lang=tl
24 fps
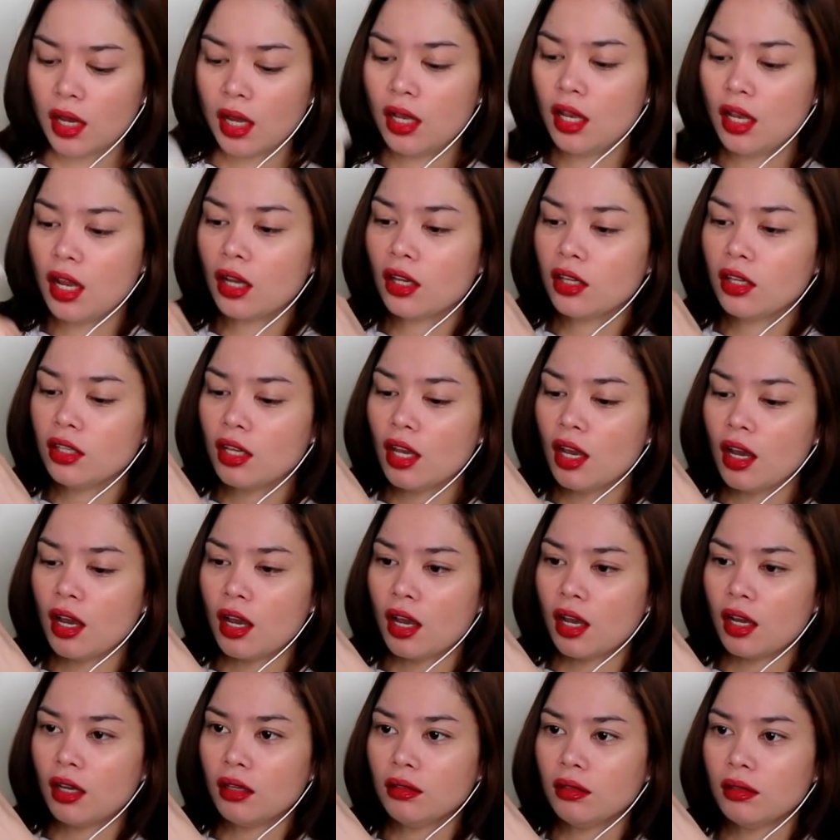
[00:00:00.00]
Laki niya
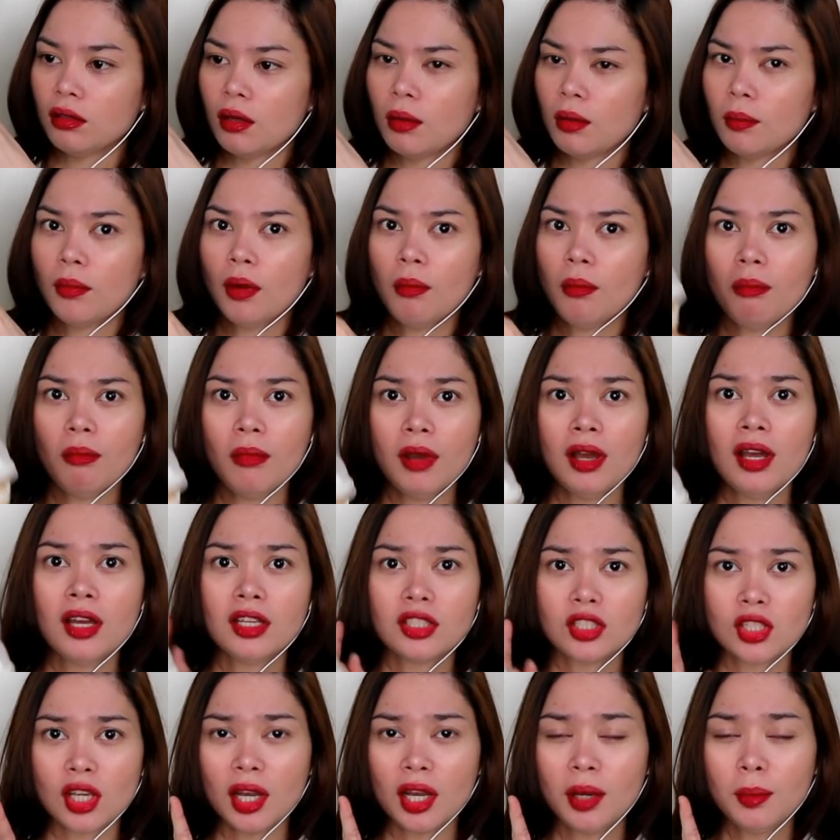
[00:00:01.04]
ha. Hmm.
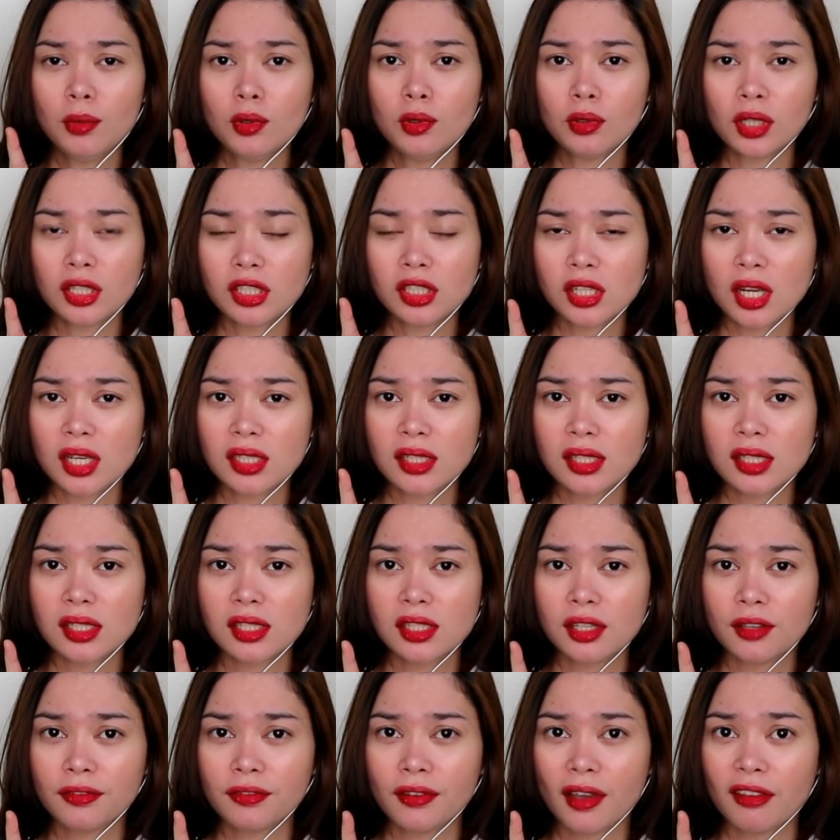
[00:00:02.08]
Tsaka mura siya,
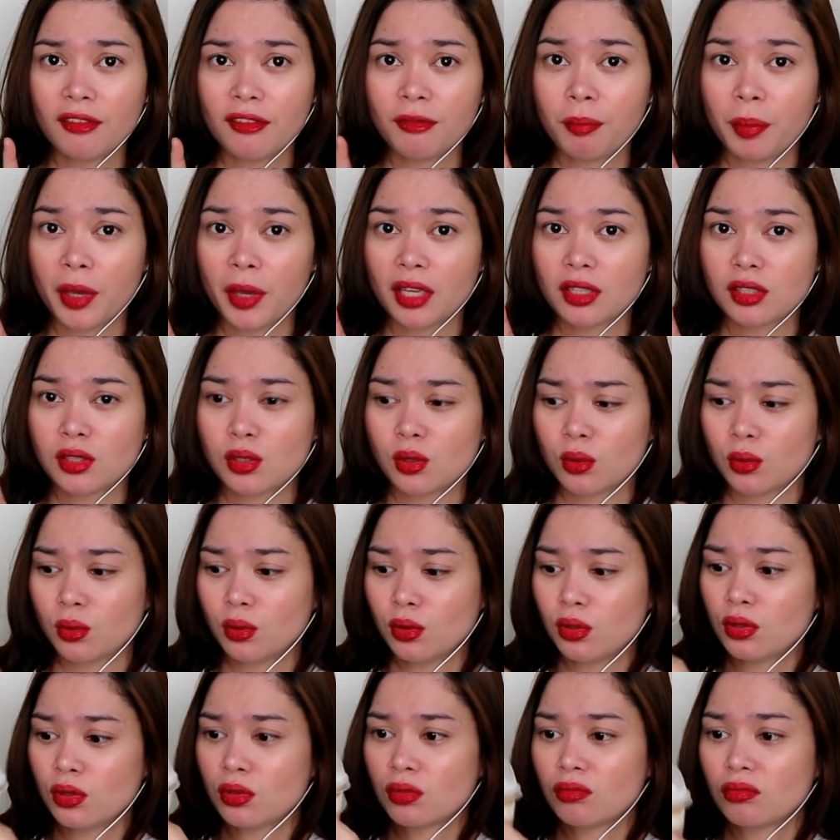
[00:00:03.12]
65
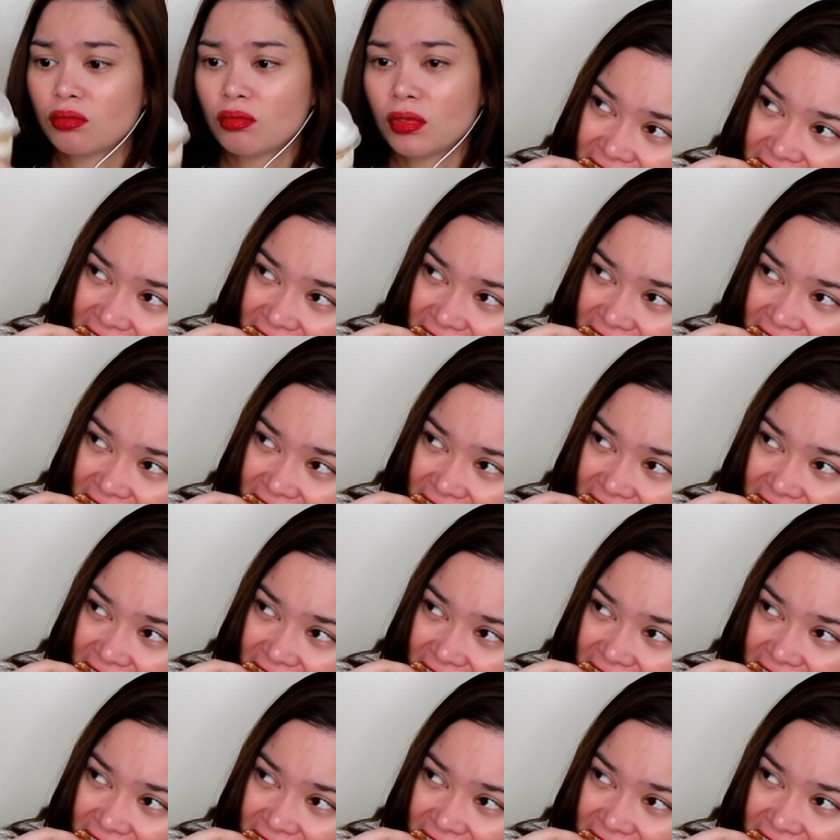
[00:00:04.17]
pesos.